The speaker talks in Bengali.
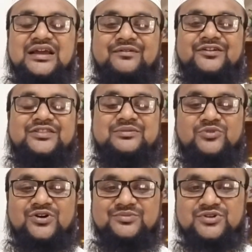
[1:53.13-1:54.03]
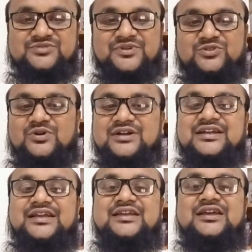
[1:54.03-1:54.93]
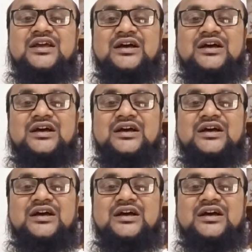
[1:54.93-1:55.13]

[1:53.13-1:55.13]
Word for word: এবাদতে মন বসবে দোয়াটা কি